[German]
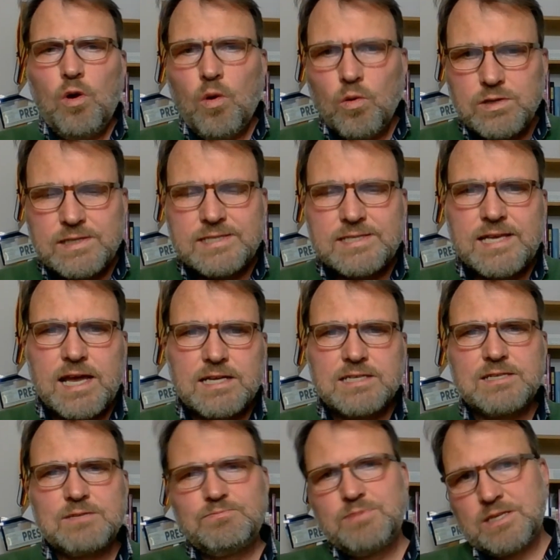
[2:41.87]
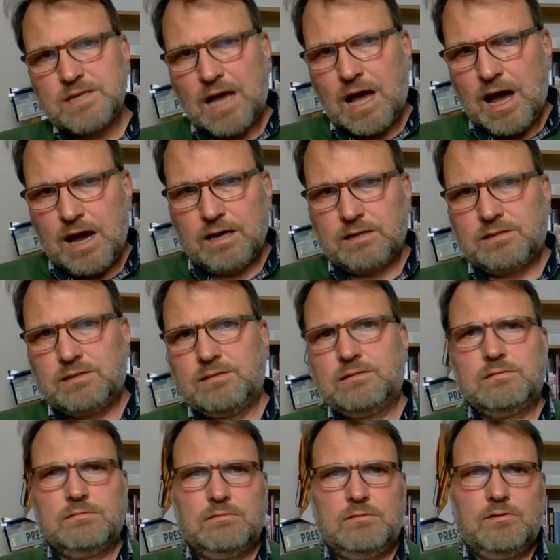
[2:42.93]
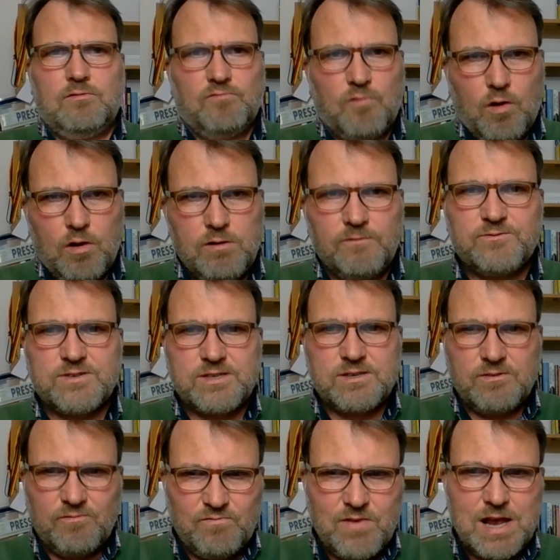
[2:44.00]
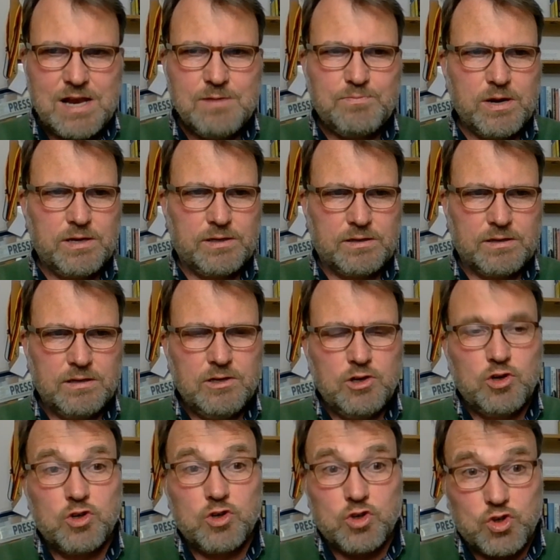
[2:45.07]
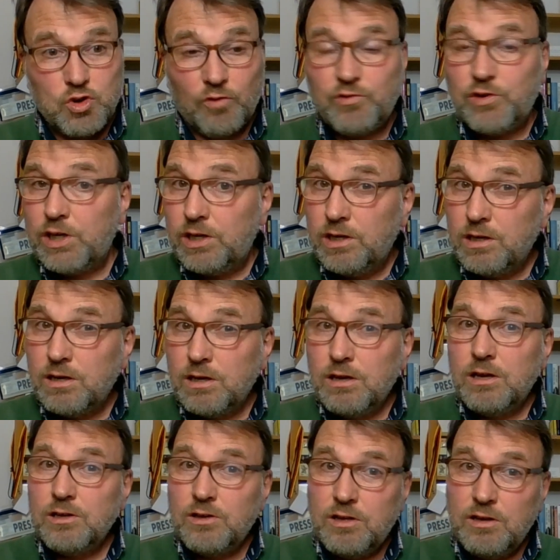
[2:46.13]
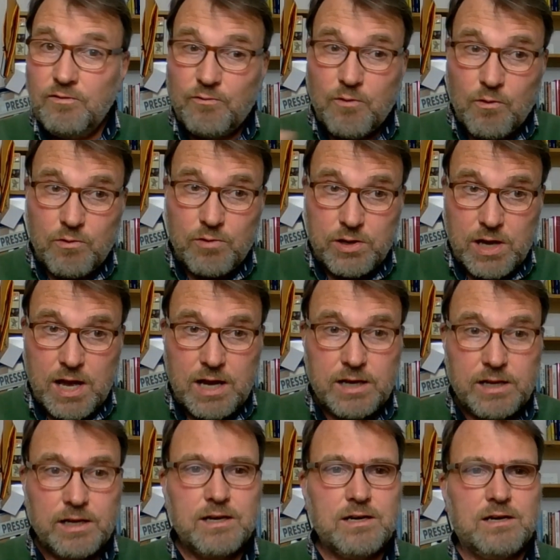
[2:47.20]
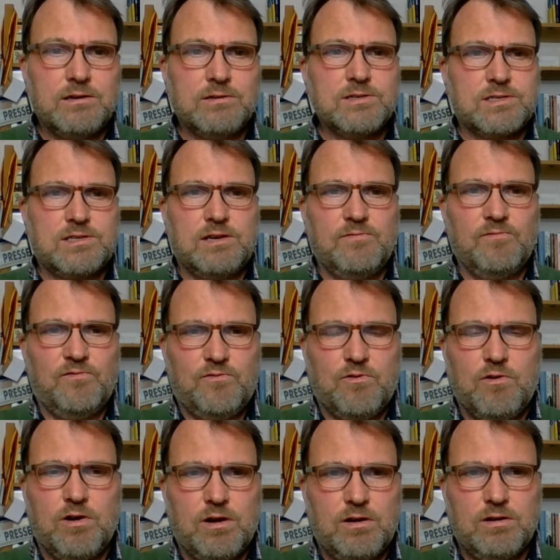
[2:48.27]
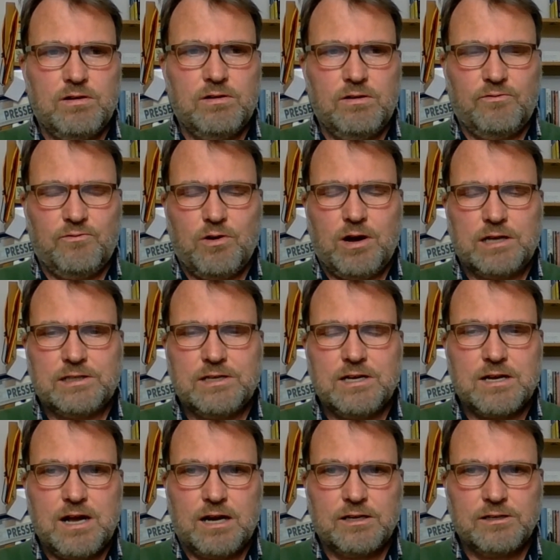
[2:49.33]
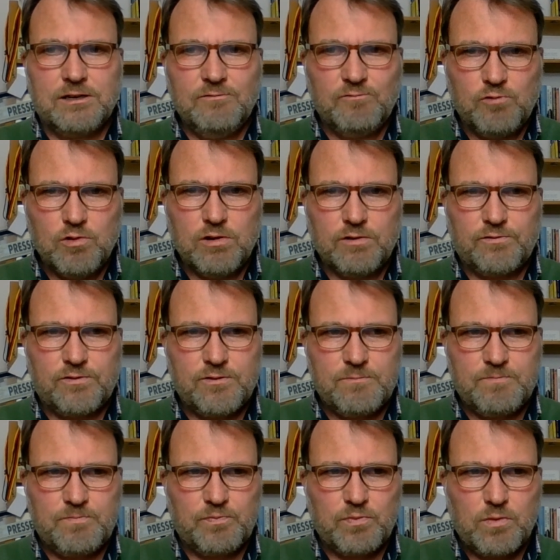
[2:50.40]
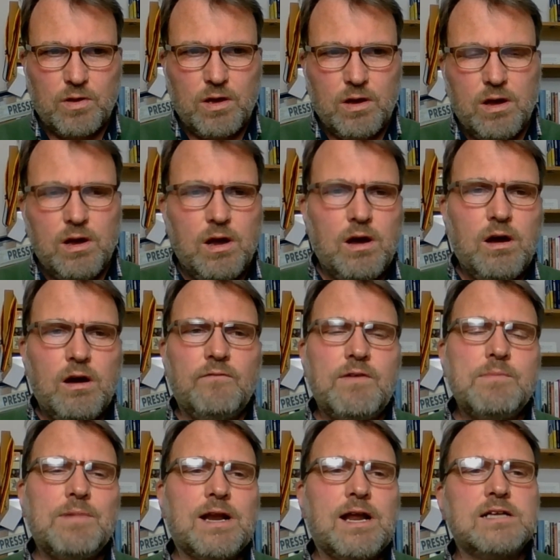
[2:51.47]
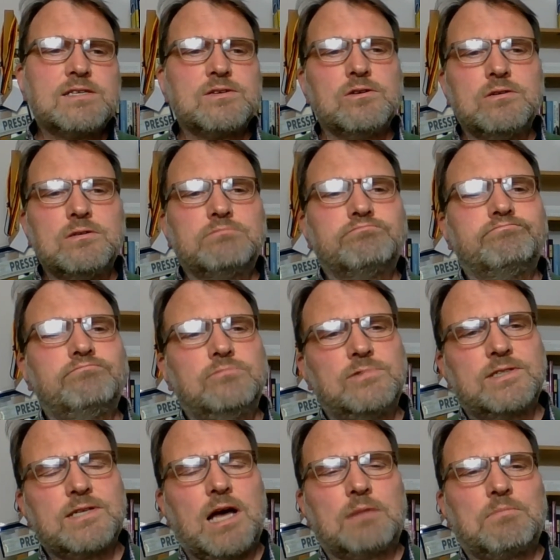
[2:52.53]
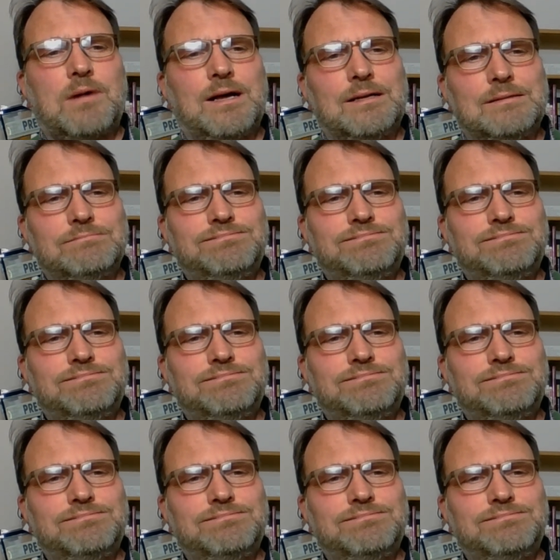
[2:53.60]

und sechs bis acht Wolfswelpen sowie die Jährlinge aus dem vor, äh, vorangegangenen Wurf. Wenn man also, ich sag mal,